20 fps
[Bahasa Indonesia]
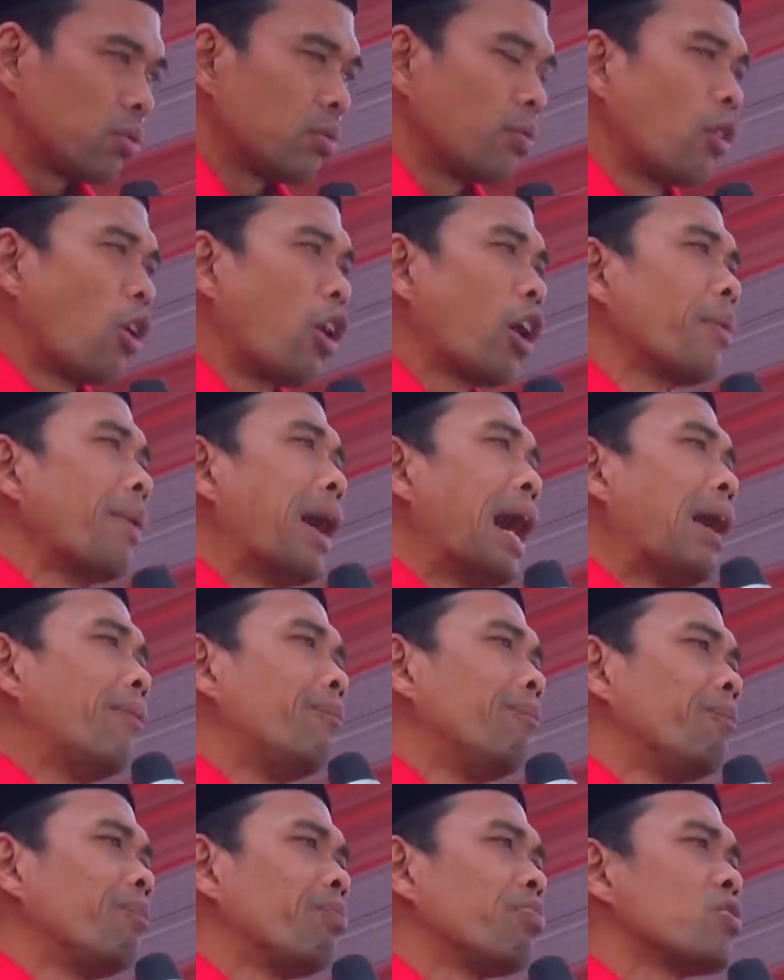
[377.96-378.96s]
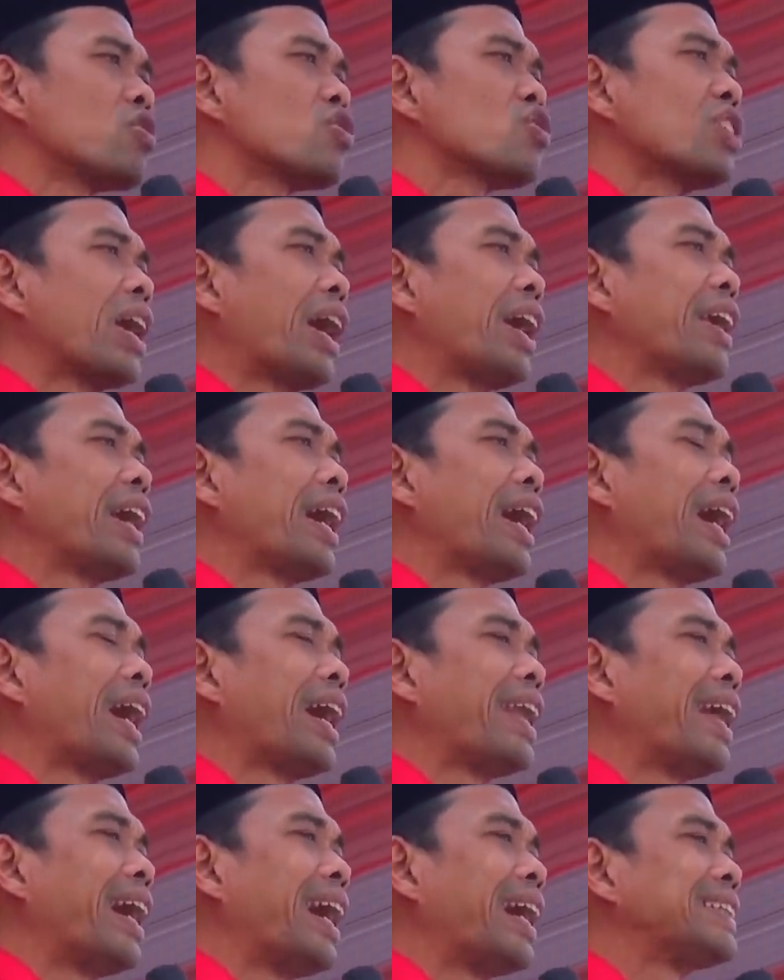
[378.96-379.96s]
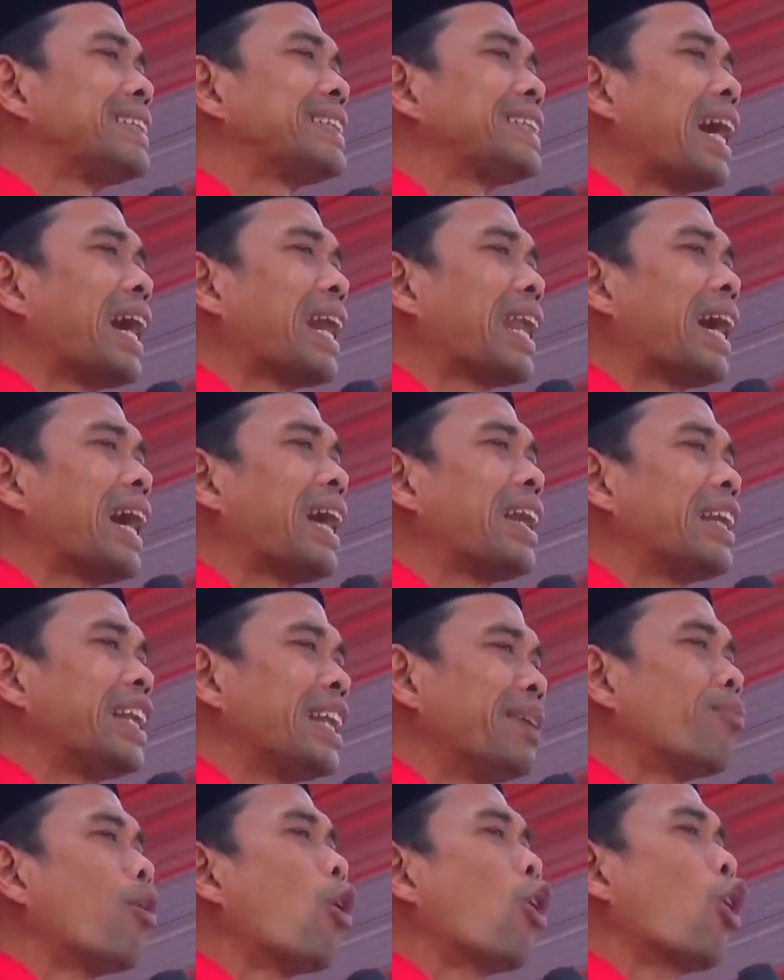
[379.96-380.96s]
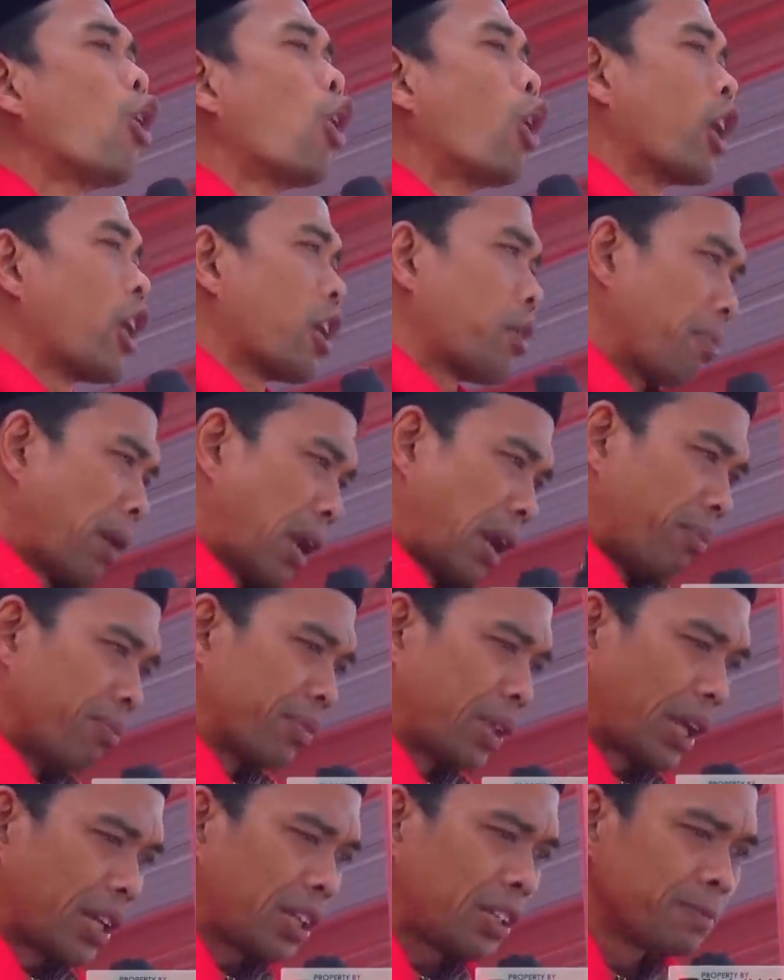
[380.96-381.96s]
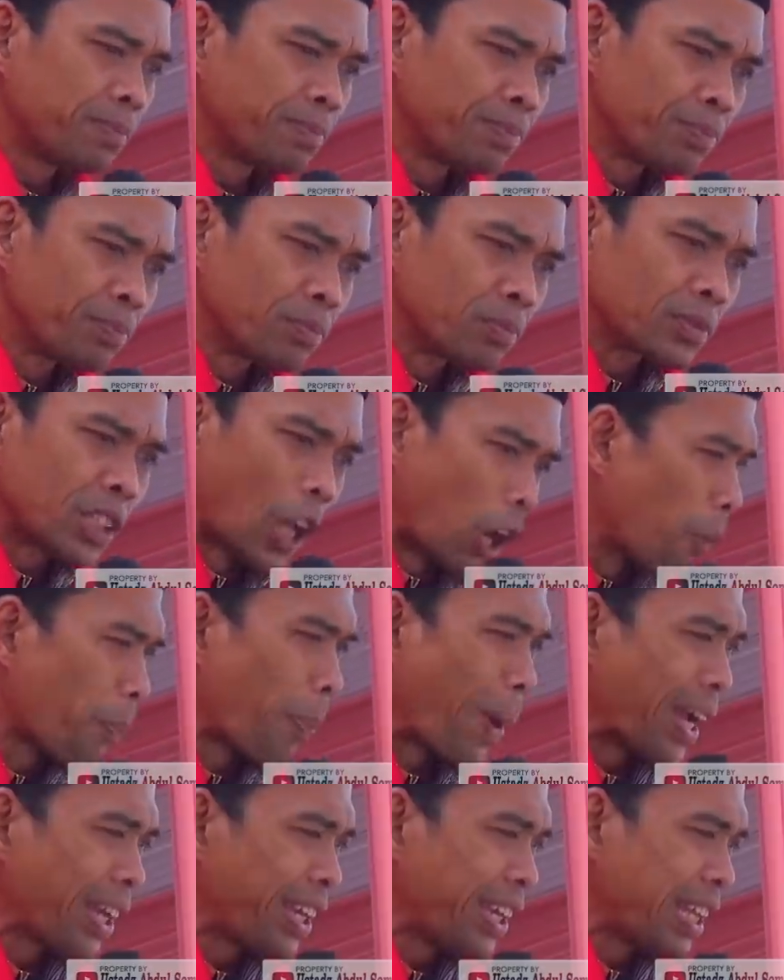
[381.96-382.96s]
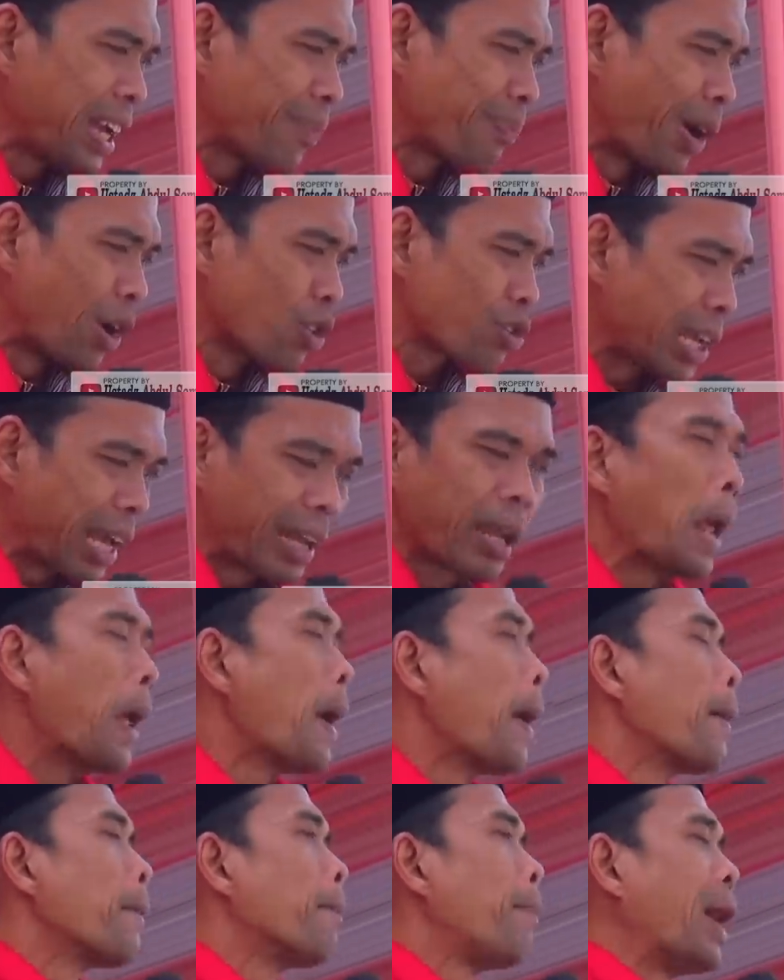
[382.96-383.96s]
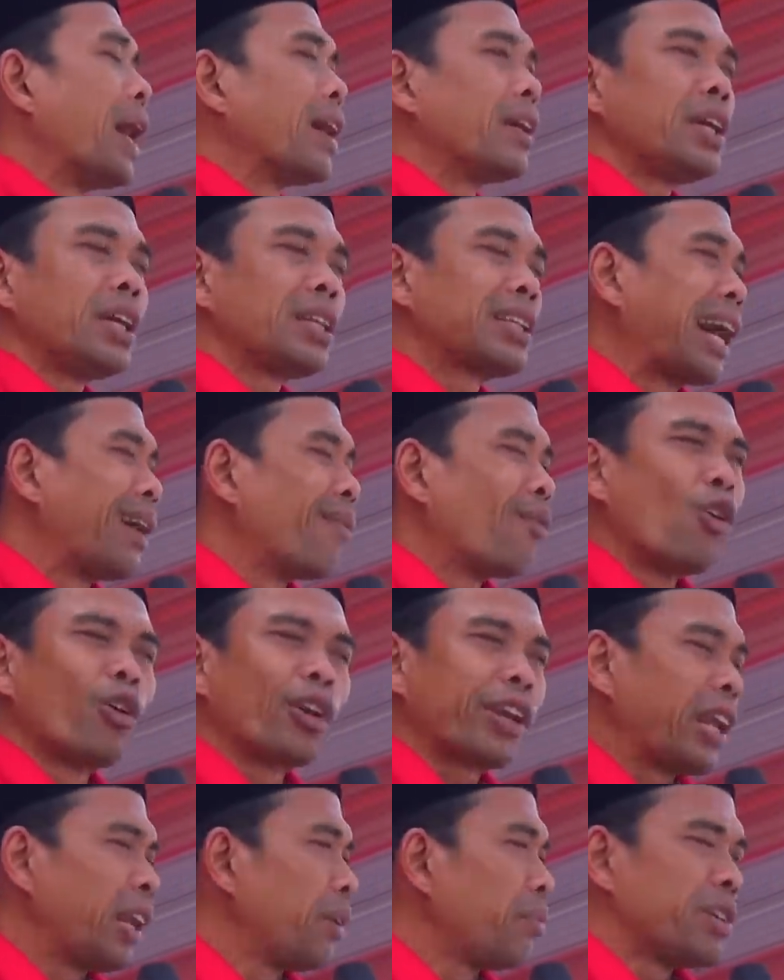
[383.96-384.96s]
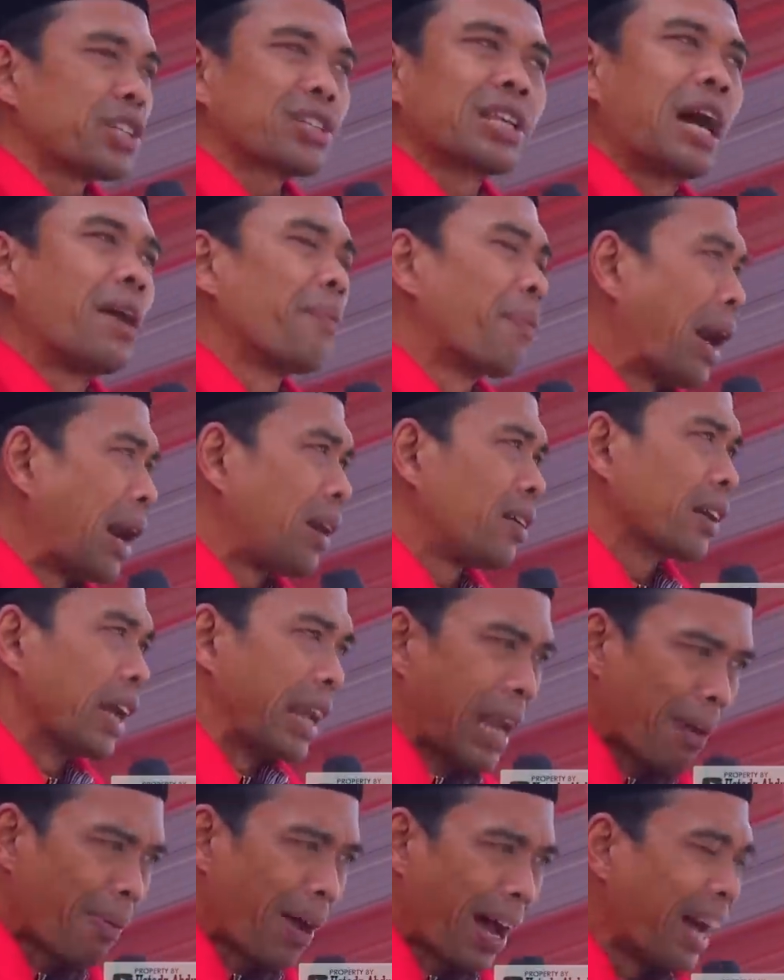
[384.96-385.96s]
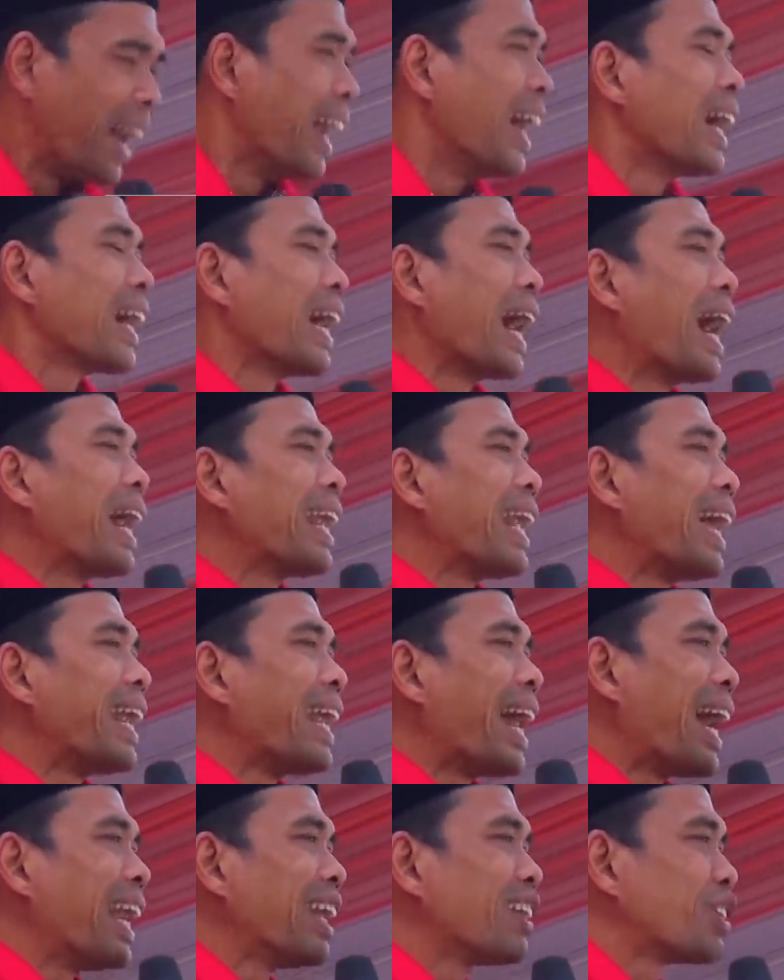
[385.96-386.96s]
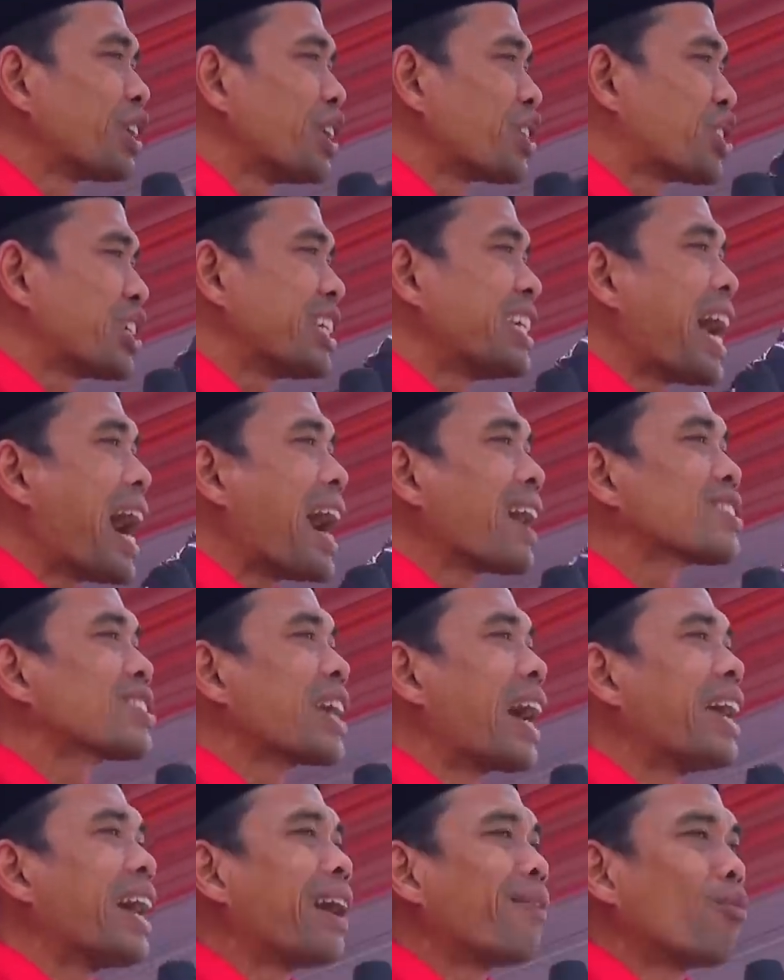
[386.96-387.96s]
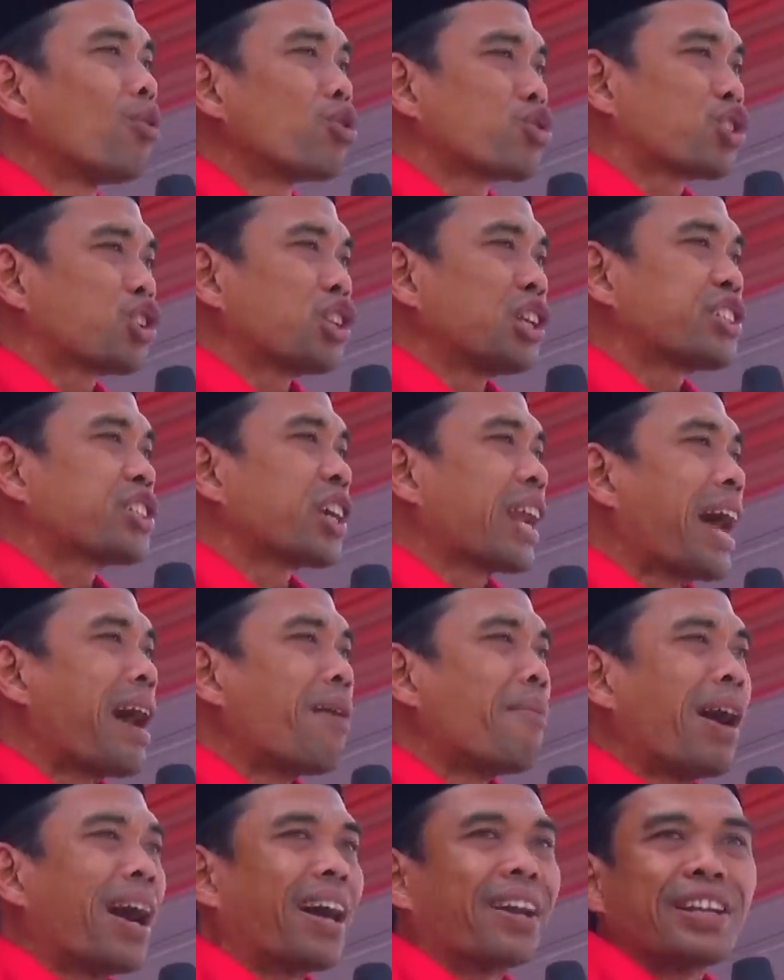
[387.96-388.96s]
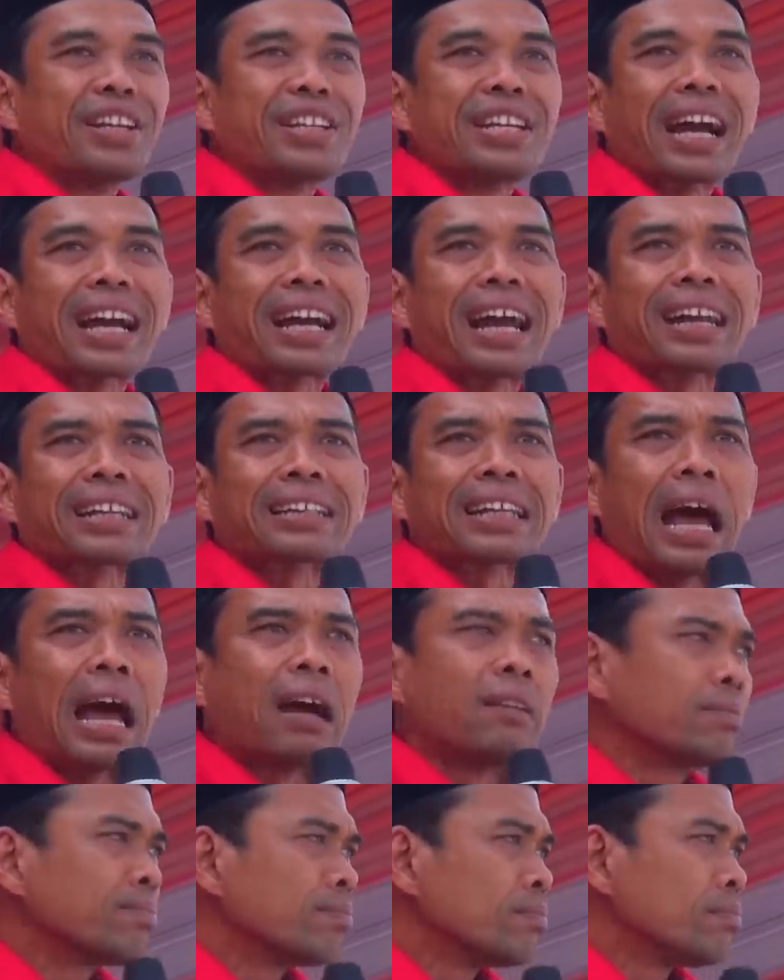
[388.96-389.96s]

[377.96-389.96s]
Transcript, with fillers: mohon maaf saya ada acara di Bogor malam tadi kalau paginya Pak Ustadz Pagi tak mungkin bisa Pak. Kenapa? Karena nanti siang saya mesti ceramah di Jakarta.